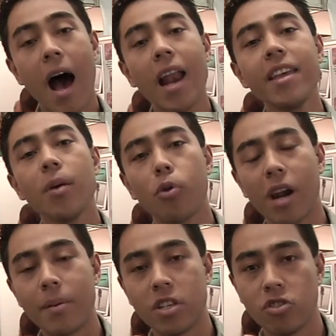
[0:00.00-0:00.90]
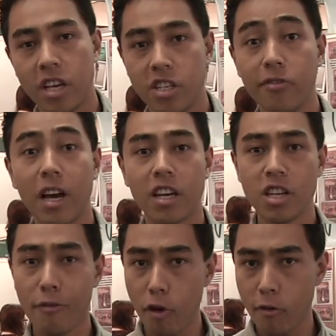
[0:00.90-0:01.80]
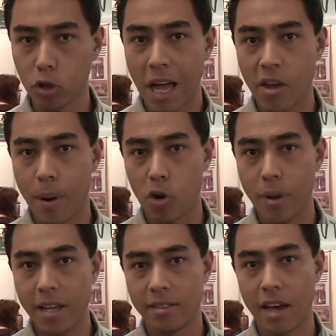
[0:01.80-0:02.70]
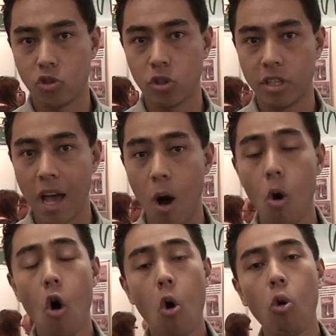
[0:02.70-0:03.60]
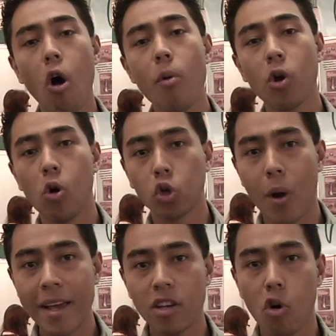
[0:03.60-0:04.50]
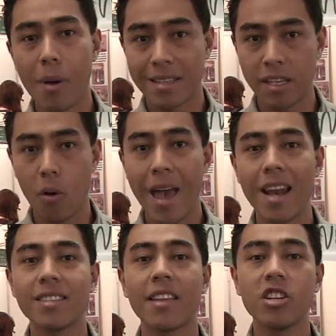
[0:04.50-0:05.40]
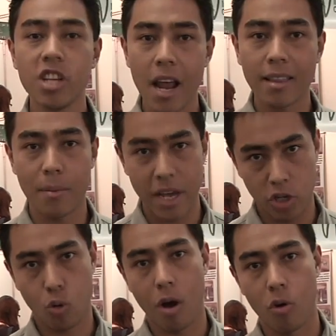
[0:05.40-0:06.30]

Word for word: Além da programação científica, que já foi voltada para o bem-estar social, o COB contou ainda com uma ação realizada diretamente com a